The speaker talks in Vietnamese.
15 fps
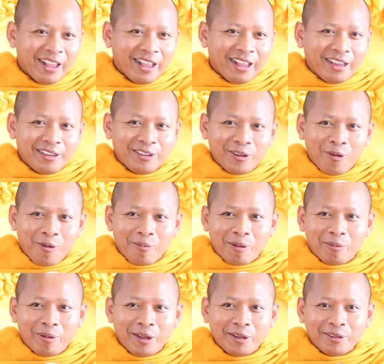anh chô mà
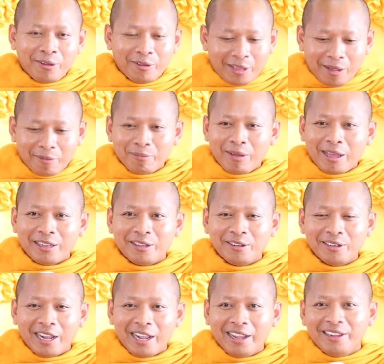phê gió thảm bạt tới
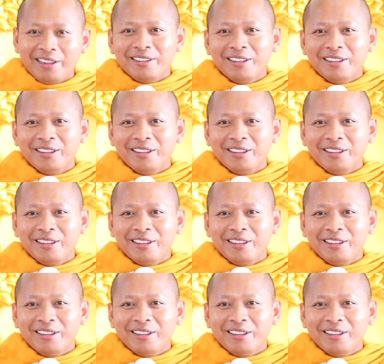ná